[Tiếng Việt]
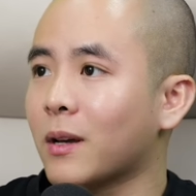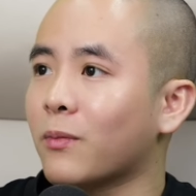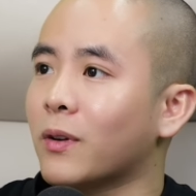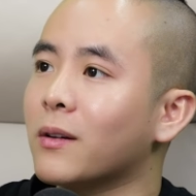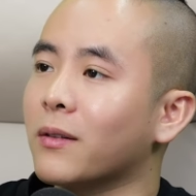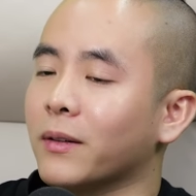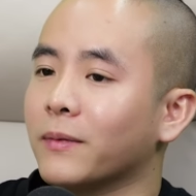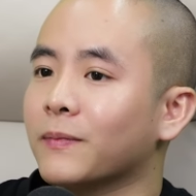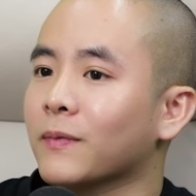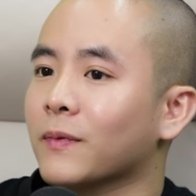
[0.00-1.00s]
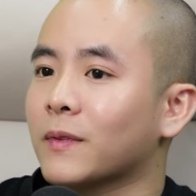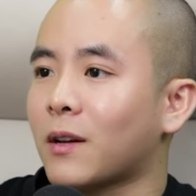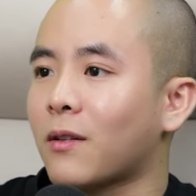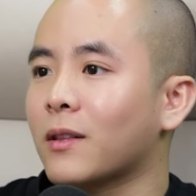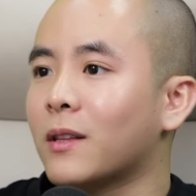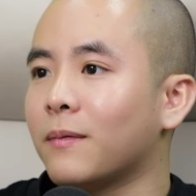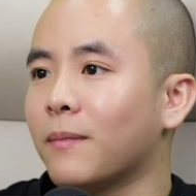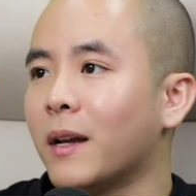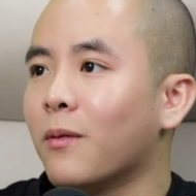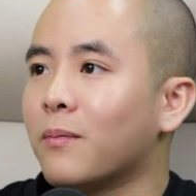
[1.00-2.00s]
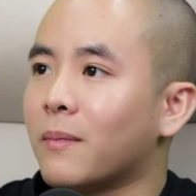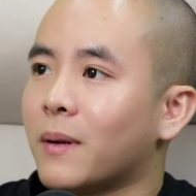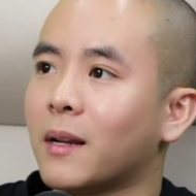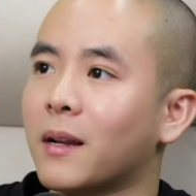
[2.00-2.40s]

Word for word: có tâm có đức rồi sau đó thì mấy ông